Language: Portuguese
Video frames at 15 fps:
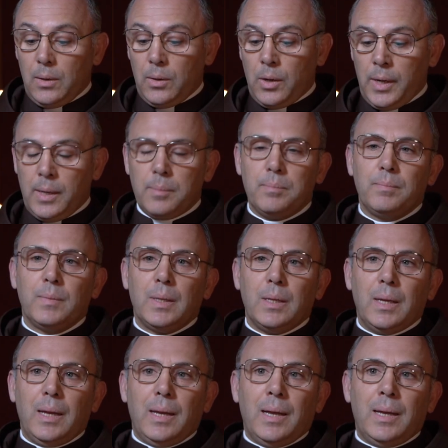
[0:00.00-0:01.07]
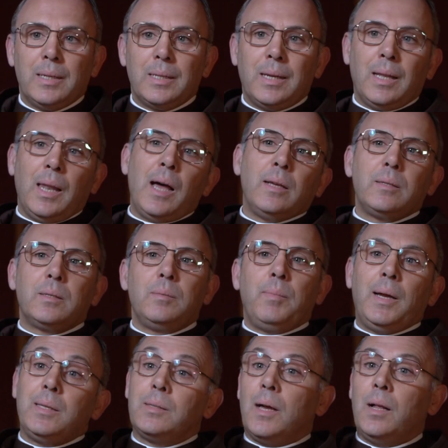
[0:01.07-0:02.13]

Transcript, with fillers: Ora, as classes mais